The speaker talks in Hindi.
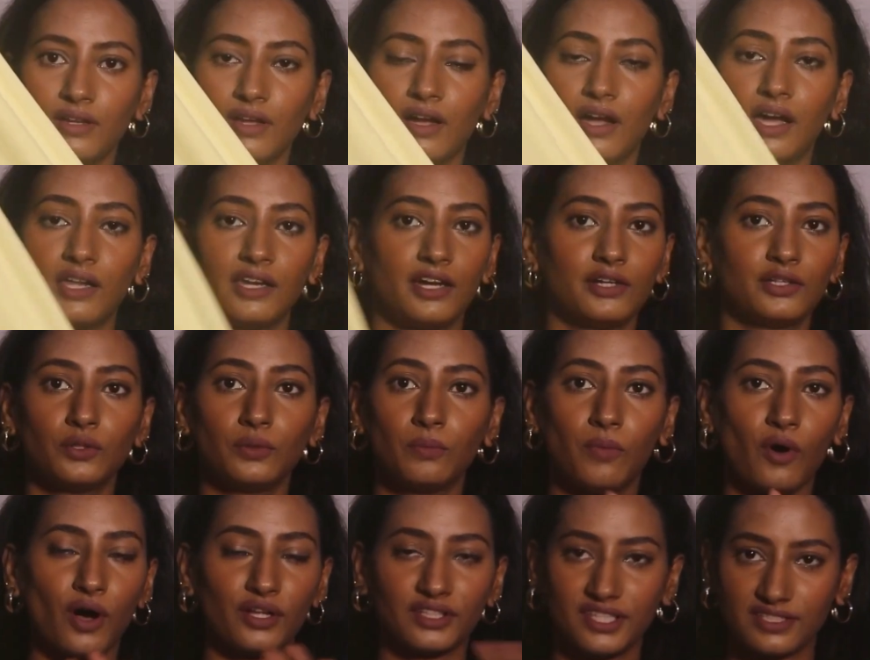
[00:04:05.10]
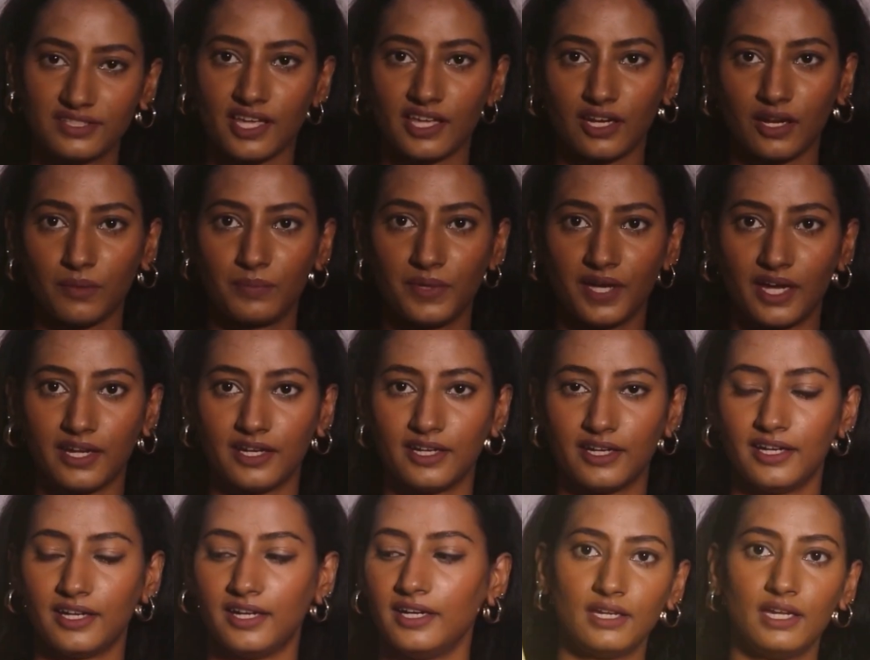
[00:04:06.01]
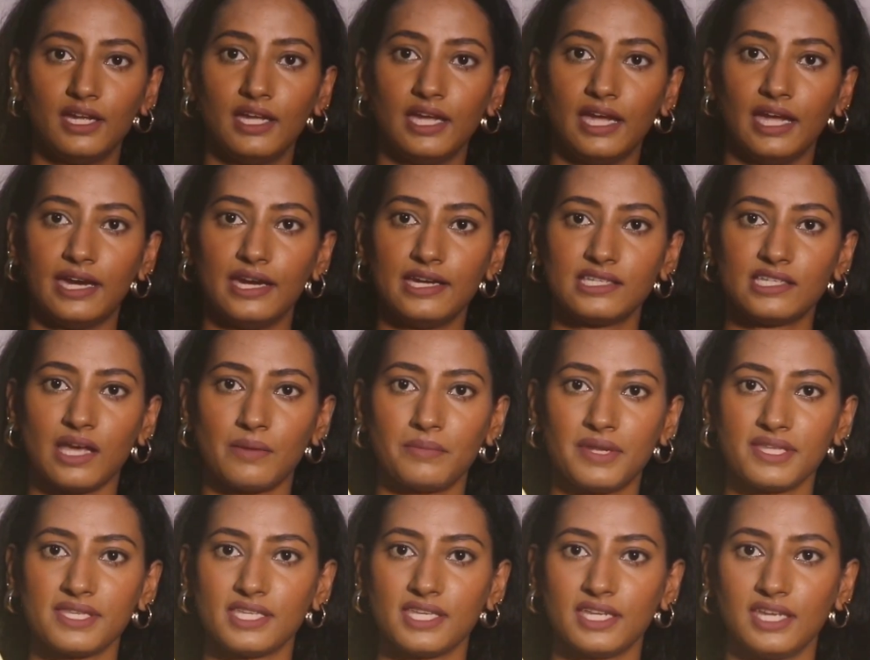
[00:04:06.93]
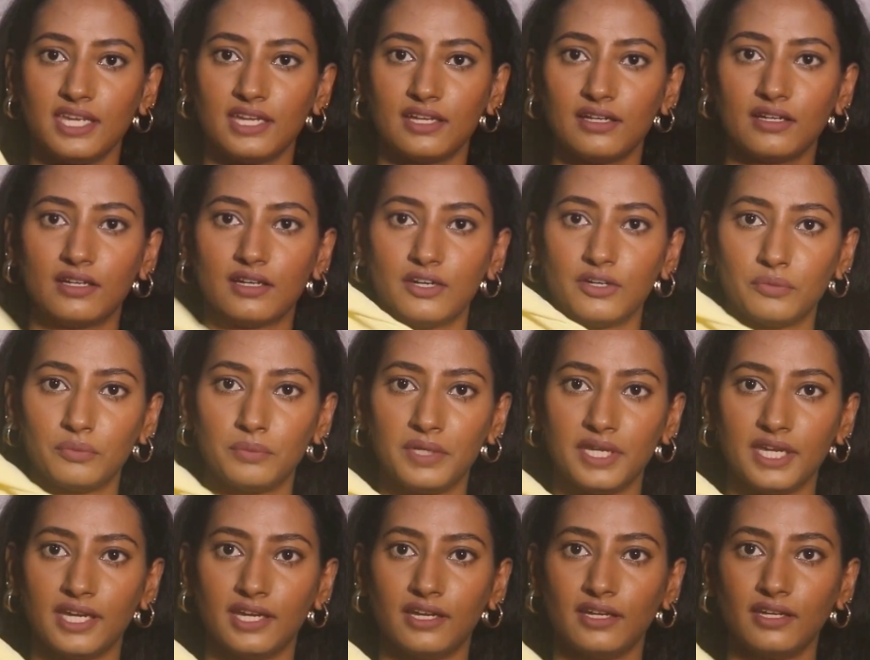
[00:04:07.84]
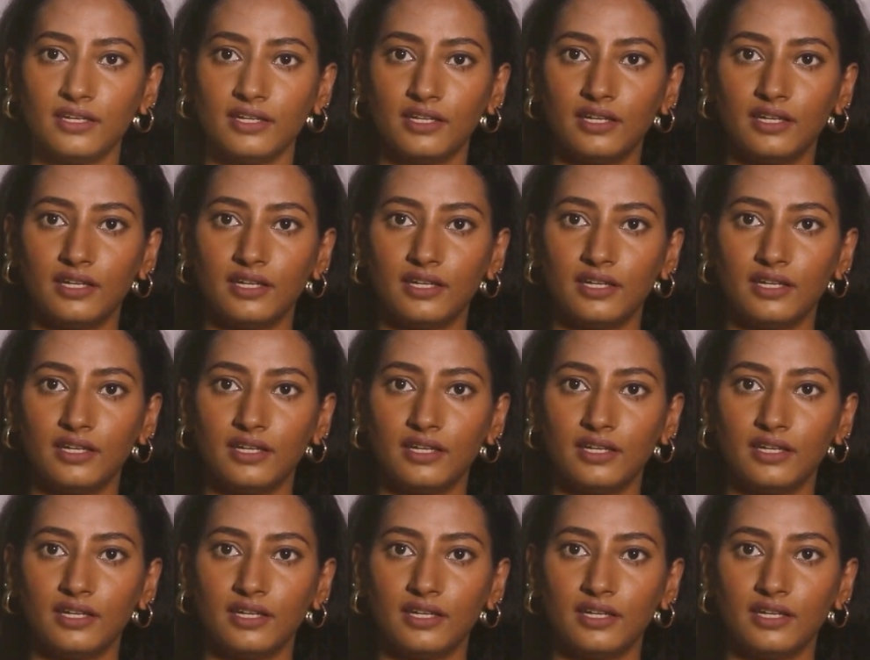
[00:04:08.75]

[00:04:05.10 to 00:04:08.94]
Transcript: कलर तो बहुत ही ज्यादा प्यारा है एंड सामने से एक कट भी है